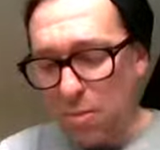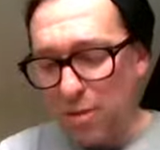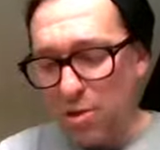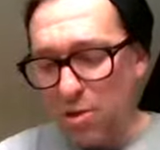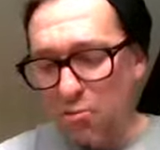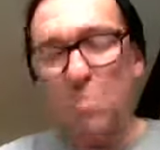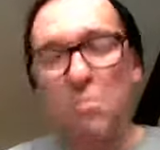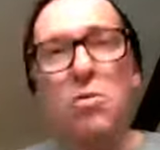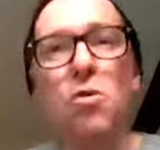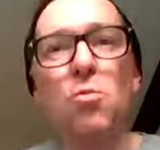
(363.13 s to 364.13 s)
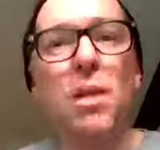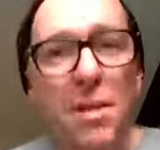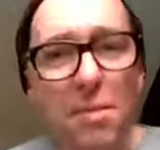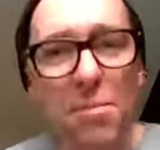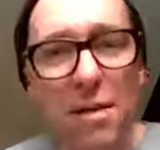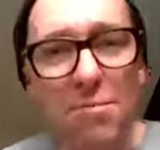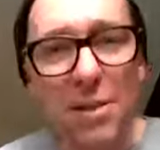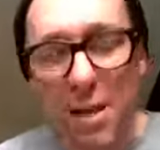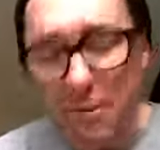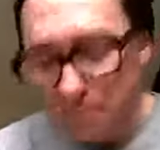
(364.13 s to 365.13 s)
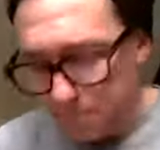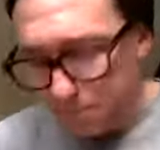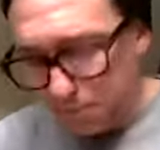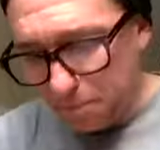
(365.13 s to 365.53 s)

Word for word: popatrzyły po sobie niepewnie.